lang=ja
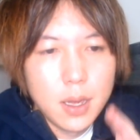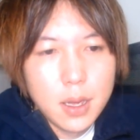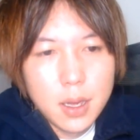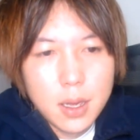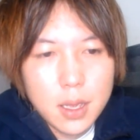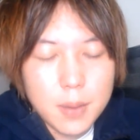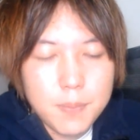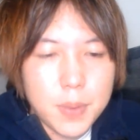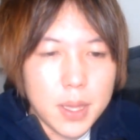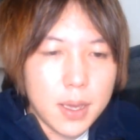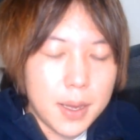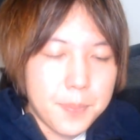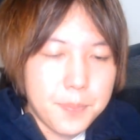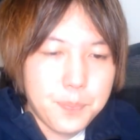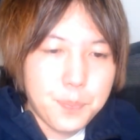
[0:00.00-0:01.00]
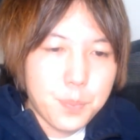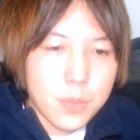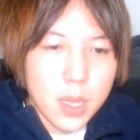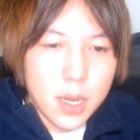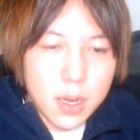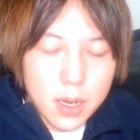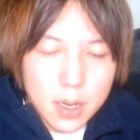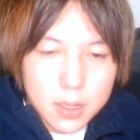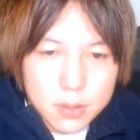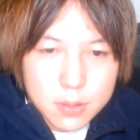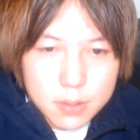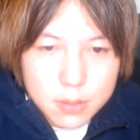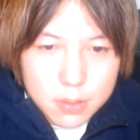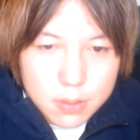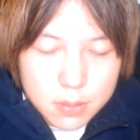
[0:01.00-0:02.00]
やっぱねあ
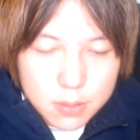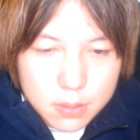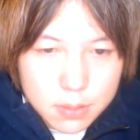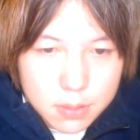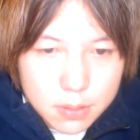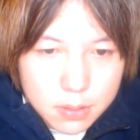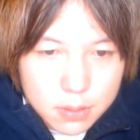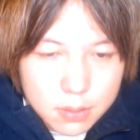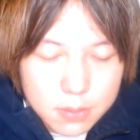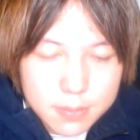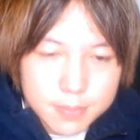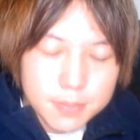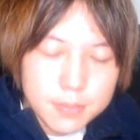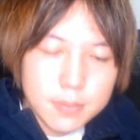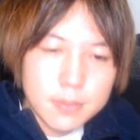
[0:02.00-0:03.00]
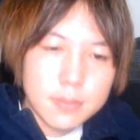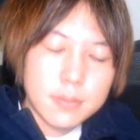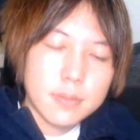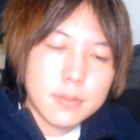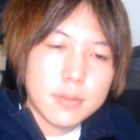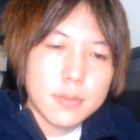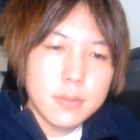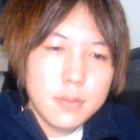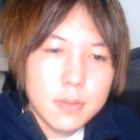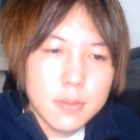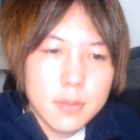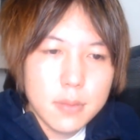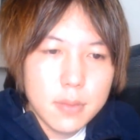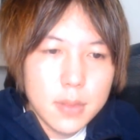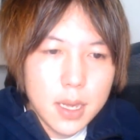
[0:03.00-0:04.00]
の
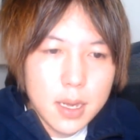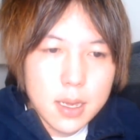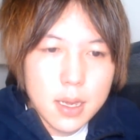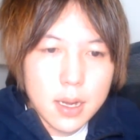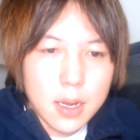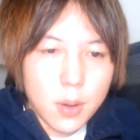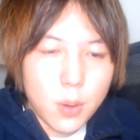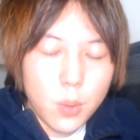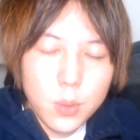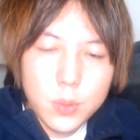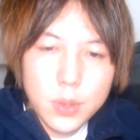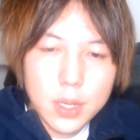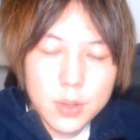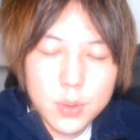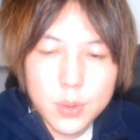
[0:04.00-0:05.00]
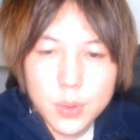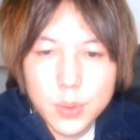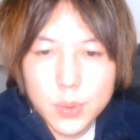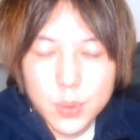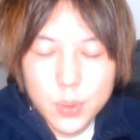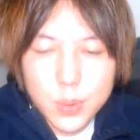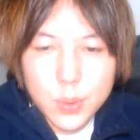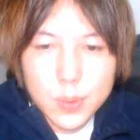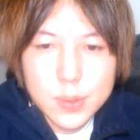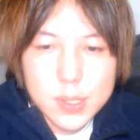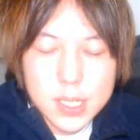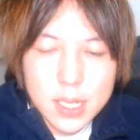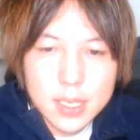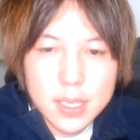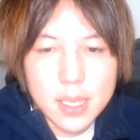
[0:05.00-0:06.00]
なんか女の子のこう
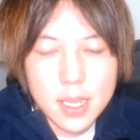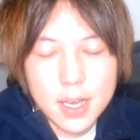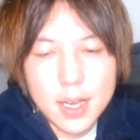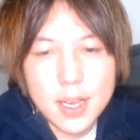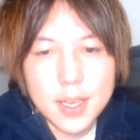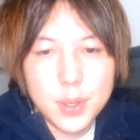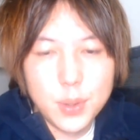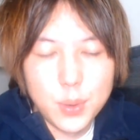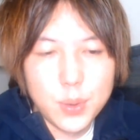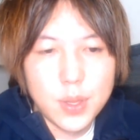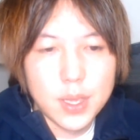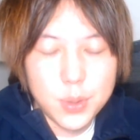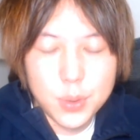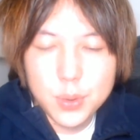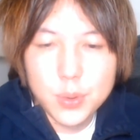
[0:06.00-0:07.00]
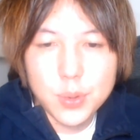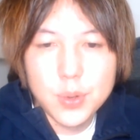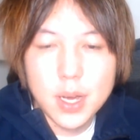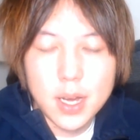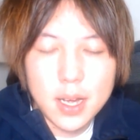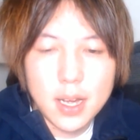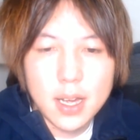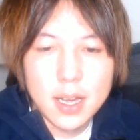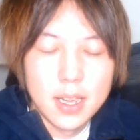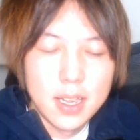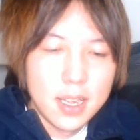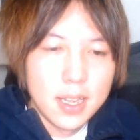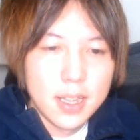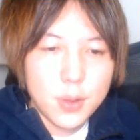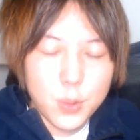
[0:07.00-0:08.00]
腐ったようなところが
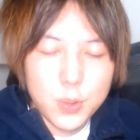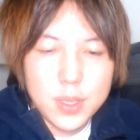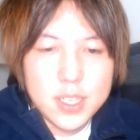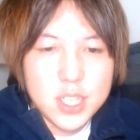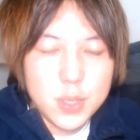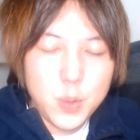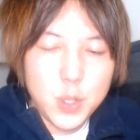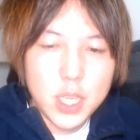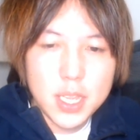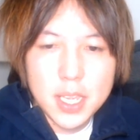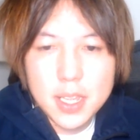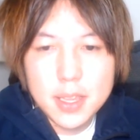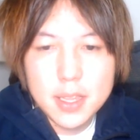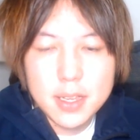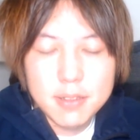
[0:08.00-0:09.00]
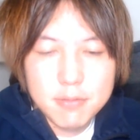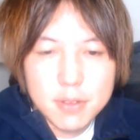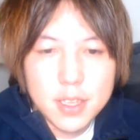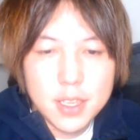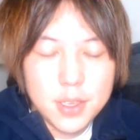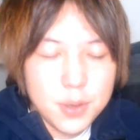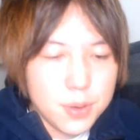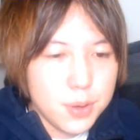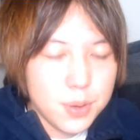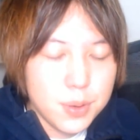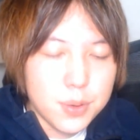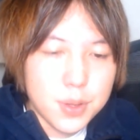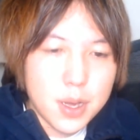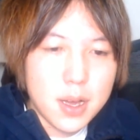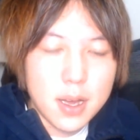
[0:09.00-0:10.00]
こうにじみ出てんなっていうよ
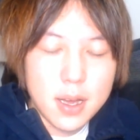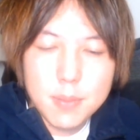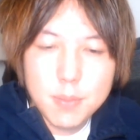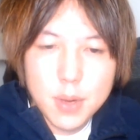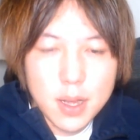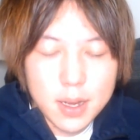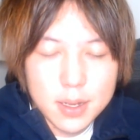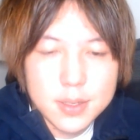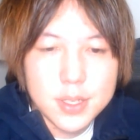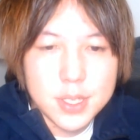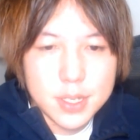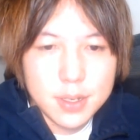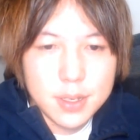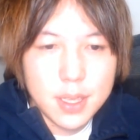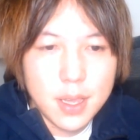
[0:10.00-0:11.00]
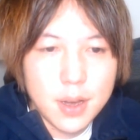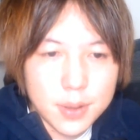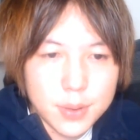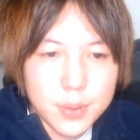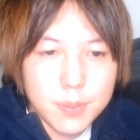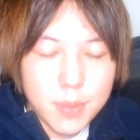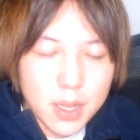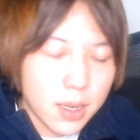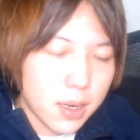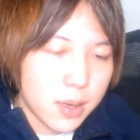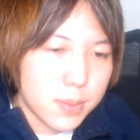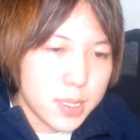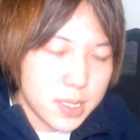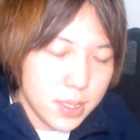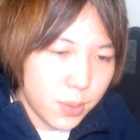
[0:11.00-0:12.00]
うな、まあ、感じであるまあだから
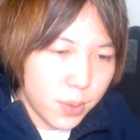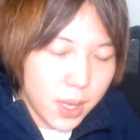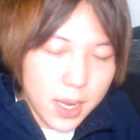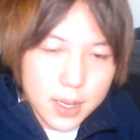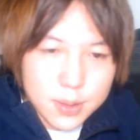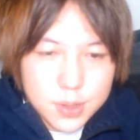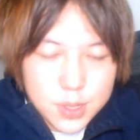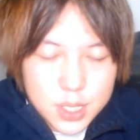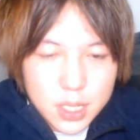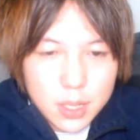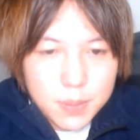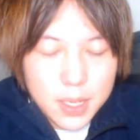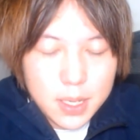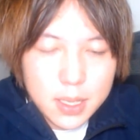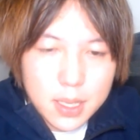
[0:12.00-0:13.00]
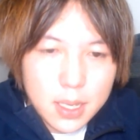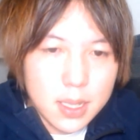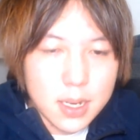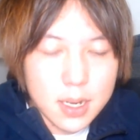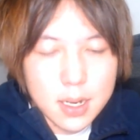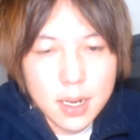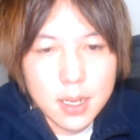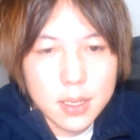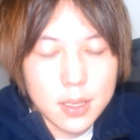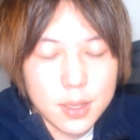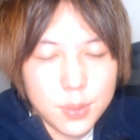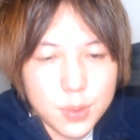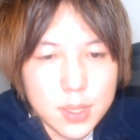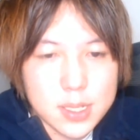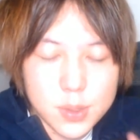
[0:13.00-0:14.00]
別に俺は LGBT だからって
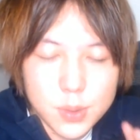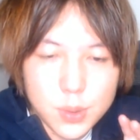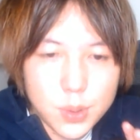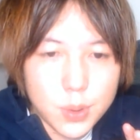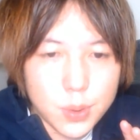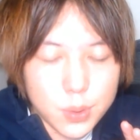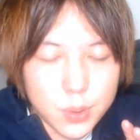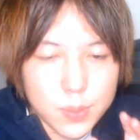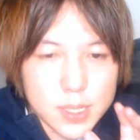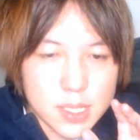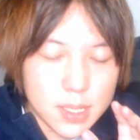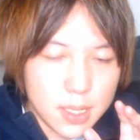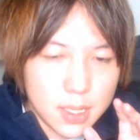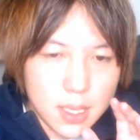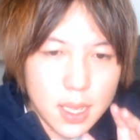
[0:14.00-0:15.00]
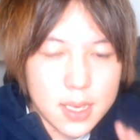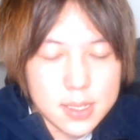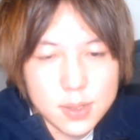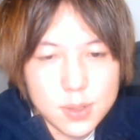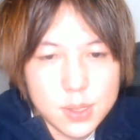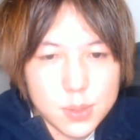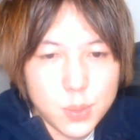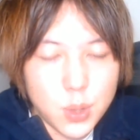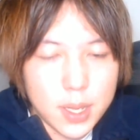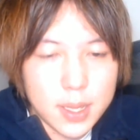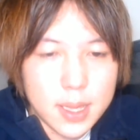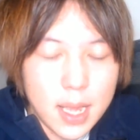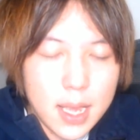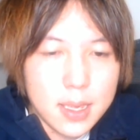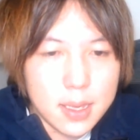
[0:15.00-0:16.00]
言ってその人のことを別に否定するつもりは
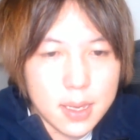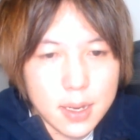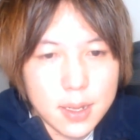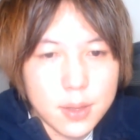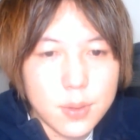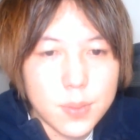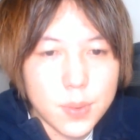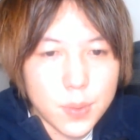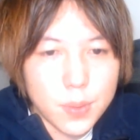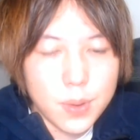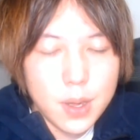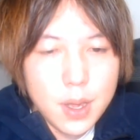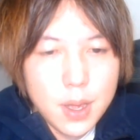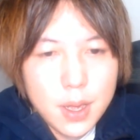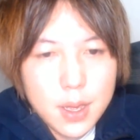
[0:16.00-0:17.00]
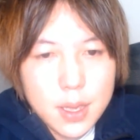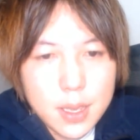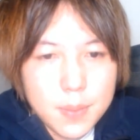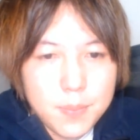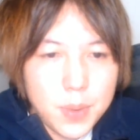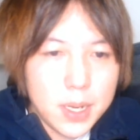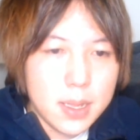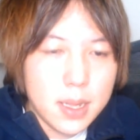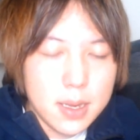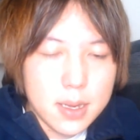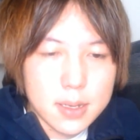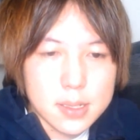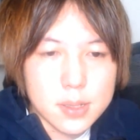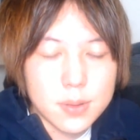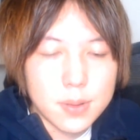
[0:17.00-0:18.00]
ないけれどもやっぱりなん
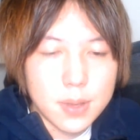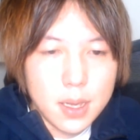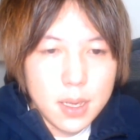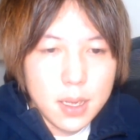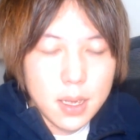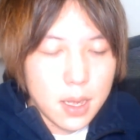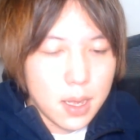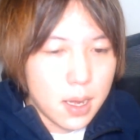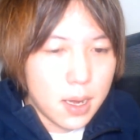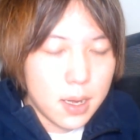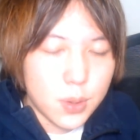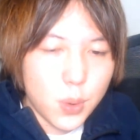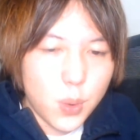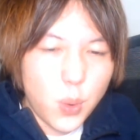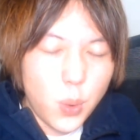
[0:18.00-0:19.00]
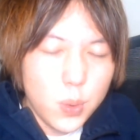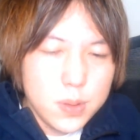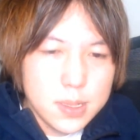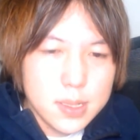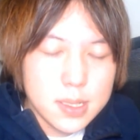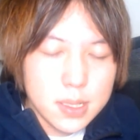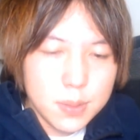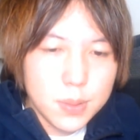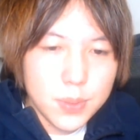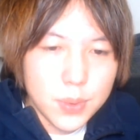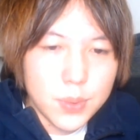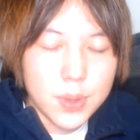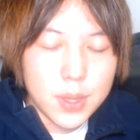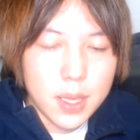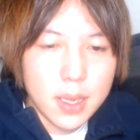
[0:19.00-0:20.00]
かそのねあの本質部
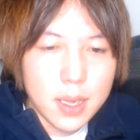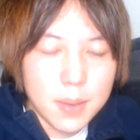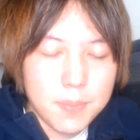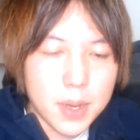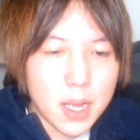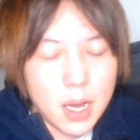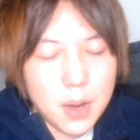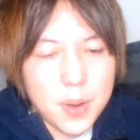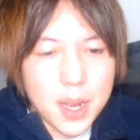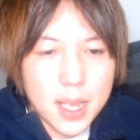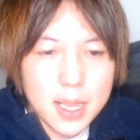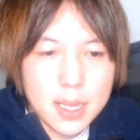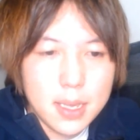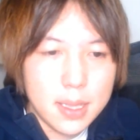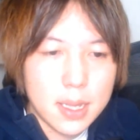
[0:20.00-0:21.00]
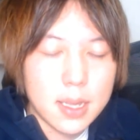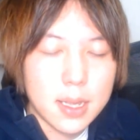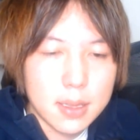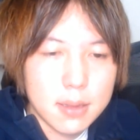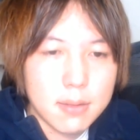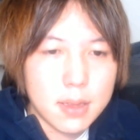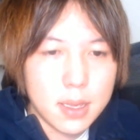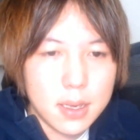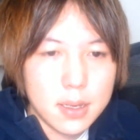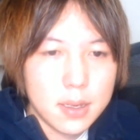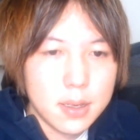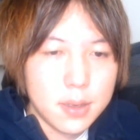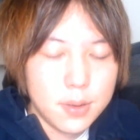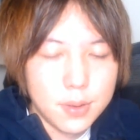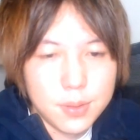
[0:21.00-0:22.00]
分ってやっぱ変わらないんだなって
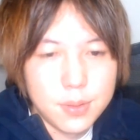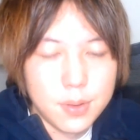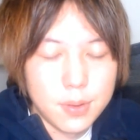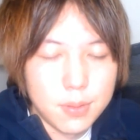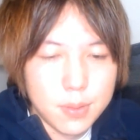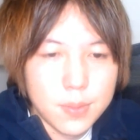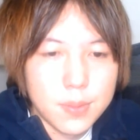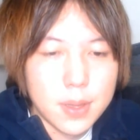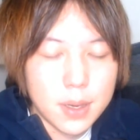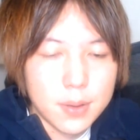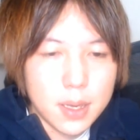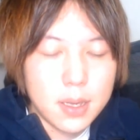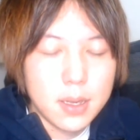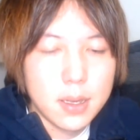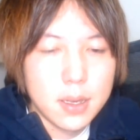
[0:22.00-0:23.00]
いうふうに思うんだよね